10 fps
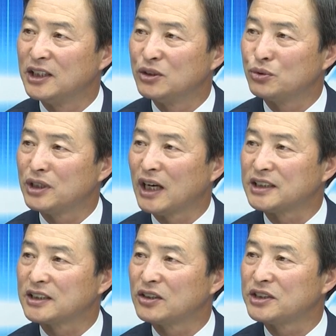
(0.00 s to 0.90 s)
우리는
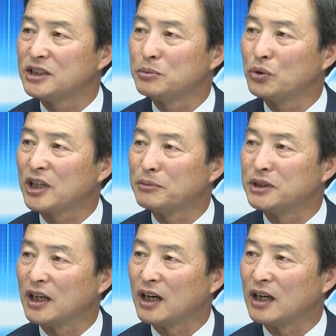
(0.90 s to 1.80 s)
아직 그렇지
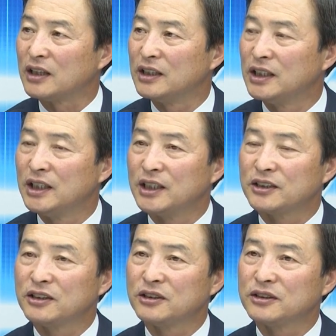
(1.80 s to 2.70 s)
못합니다.
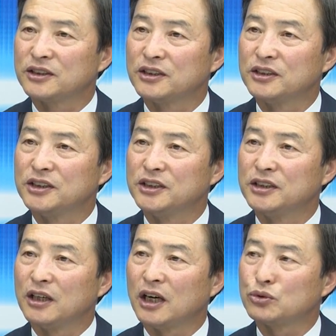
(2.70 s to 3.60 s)
그래서
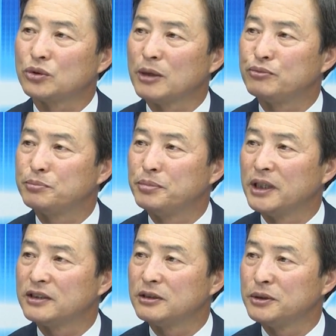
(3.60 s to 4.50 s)
저희 한국
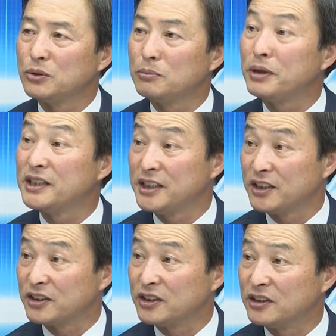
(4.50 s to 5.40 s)
FPSB
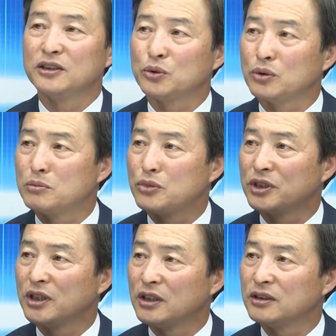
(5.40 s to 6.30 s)
홈페이지에서
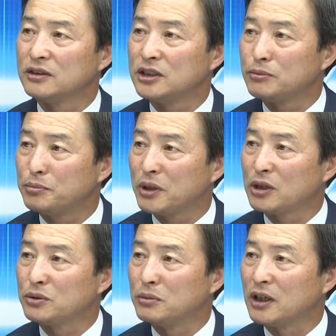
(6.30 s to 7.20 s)
조성무기가
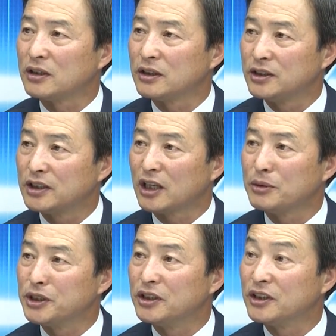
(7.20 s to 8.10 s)
CFP라고 막 얘기를
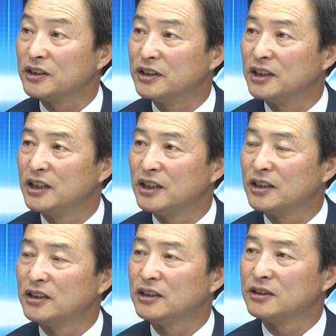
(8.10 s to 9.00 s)
하면 네.
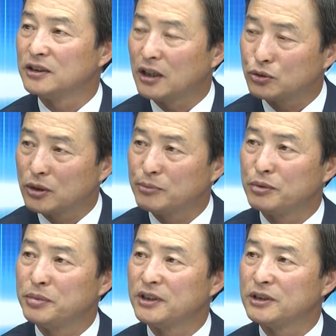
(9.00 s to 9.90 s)
한국
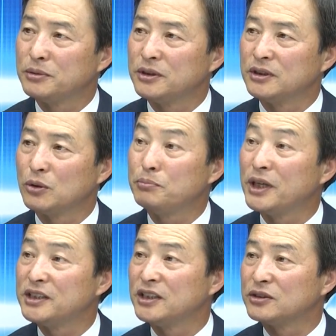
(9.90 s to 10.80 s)
FPSB
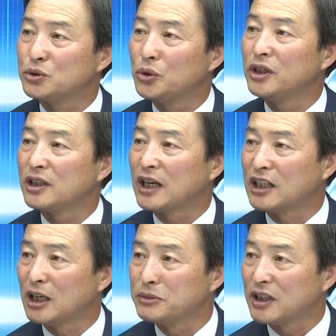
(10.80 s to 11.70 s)
홈페이지에서 조회를
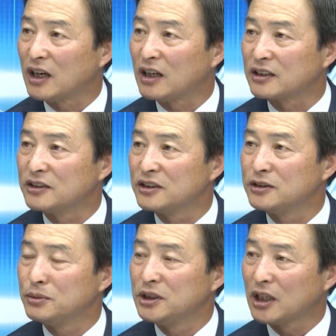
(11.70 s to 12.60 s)
가능합니다. 그래서
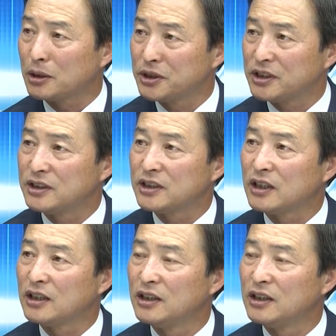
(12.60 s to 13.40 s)
이 사람이 진짜